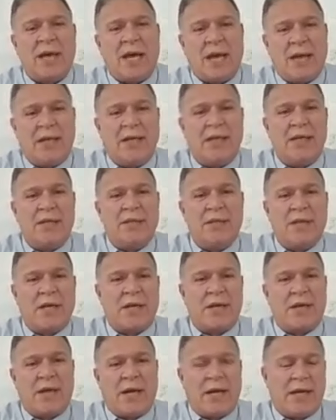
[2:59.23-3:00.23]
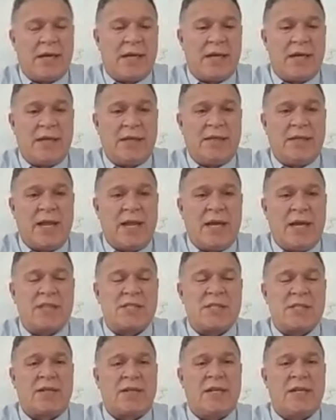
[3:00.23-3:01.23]
على الاداره على الاحتلال
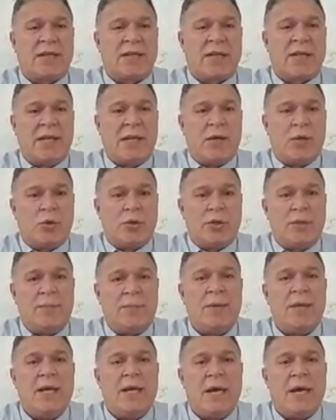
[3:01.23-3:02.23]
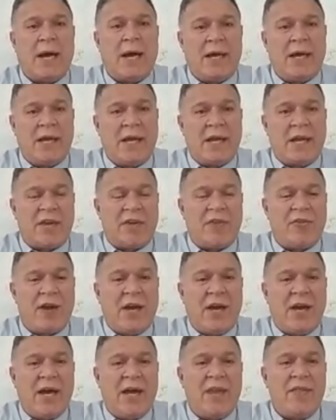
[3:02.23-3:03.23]
الاسرائيلي كي لا يقدم على
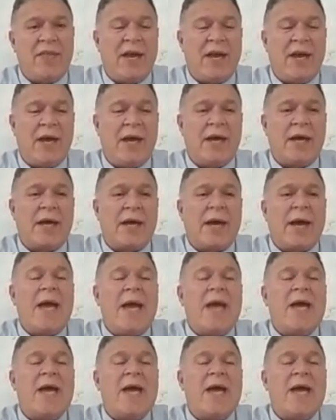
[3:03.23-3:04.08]
رفح هذا آه،